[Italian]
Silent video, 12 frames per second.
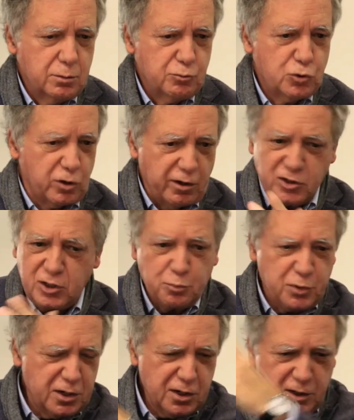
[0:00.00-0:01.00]
Bisogna
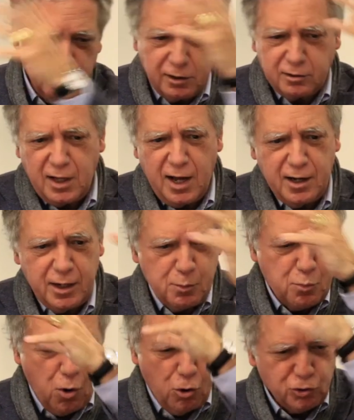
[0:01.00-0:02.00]
sapere che il tale
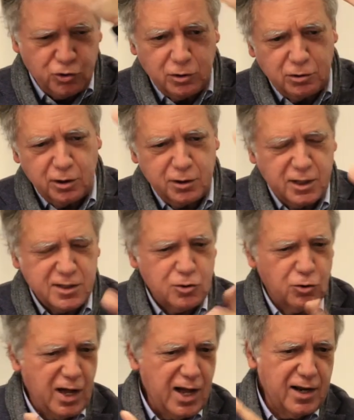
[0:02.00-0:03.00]
boss
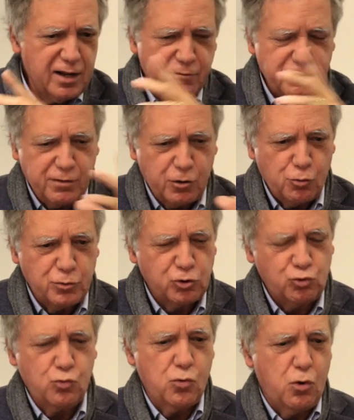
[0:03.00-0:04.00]
internazionale aveva come
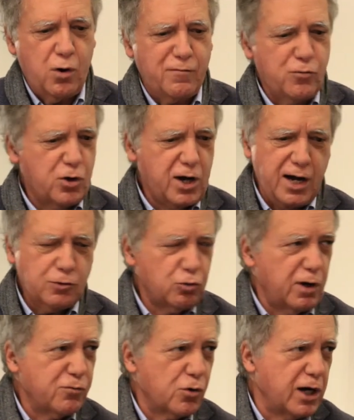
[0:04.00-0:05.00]
suo avvocato
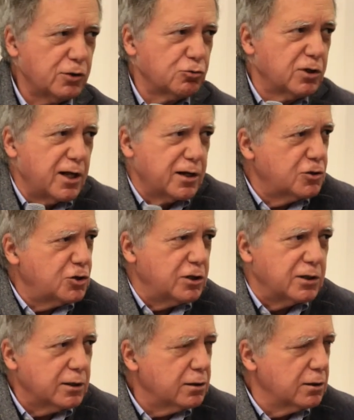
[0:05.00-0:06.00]
l'avvocato della
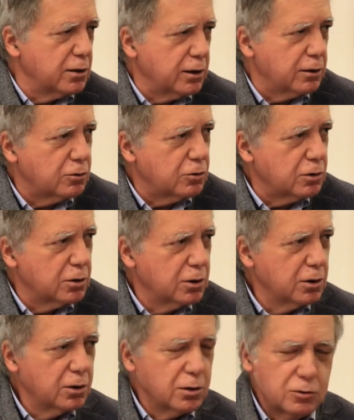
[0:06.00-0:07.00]
regina.
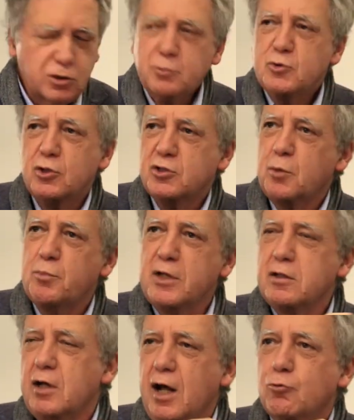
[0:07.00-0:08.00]
Cioè, bisogna
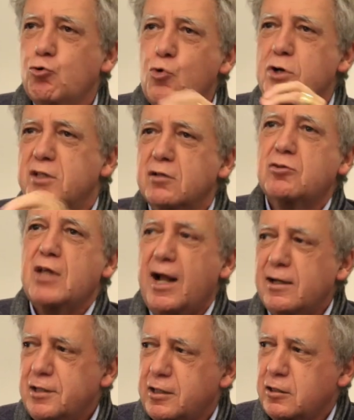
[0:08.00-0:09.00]
sapere alcuni
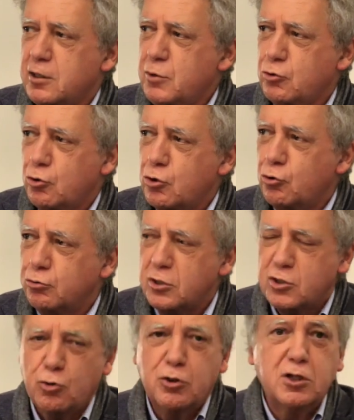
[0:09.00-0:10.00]
dettagli che ti mettono in
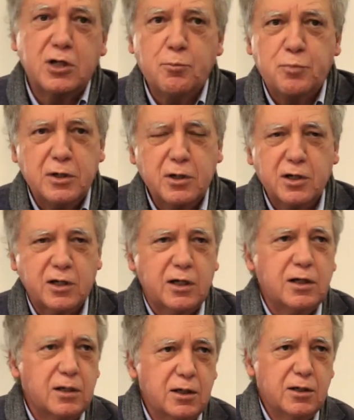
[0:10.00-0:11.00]
condizione di capire
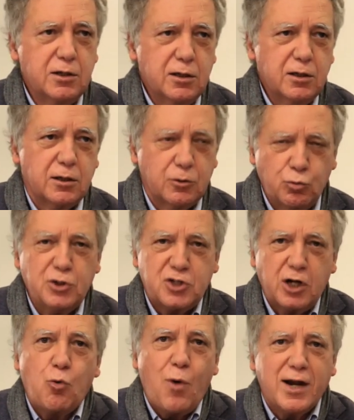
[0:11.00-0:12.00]
che eh, qui
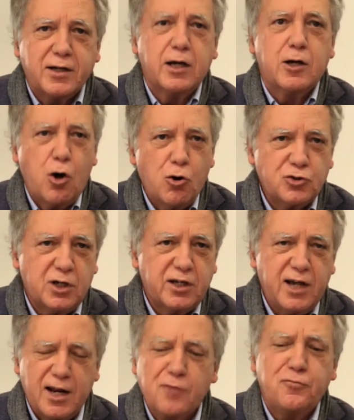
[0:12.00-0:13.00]
c'è qualche cosa
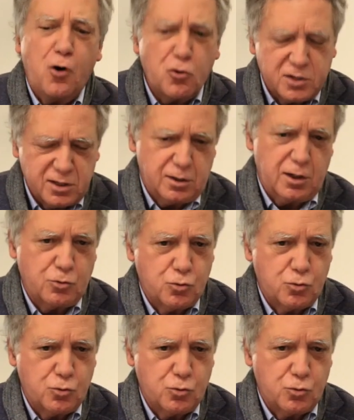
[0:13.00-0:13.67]
che ha la forza della